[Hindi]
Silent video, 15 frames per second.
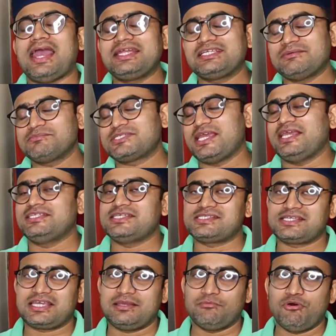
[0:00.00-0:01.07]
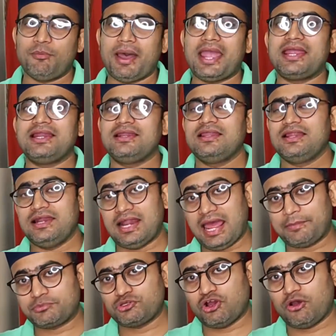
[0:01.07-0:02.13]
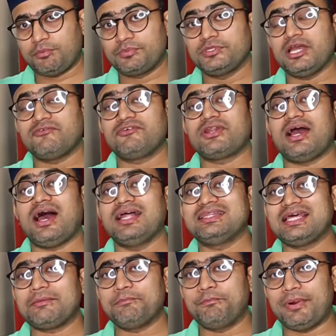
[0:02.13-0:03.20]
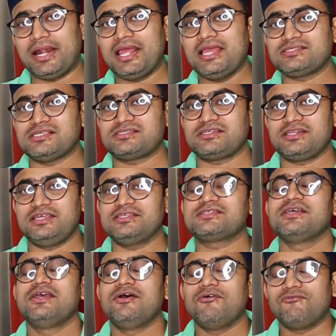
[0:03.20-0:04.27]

आइटम्स हैं जैसे कि मोबाइल लैपटॉप या फिर अदर बड़े एसेसरीज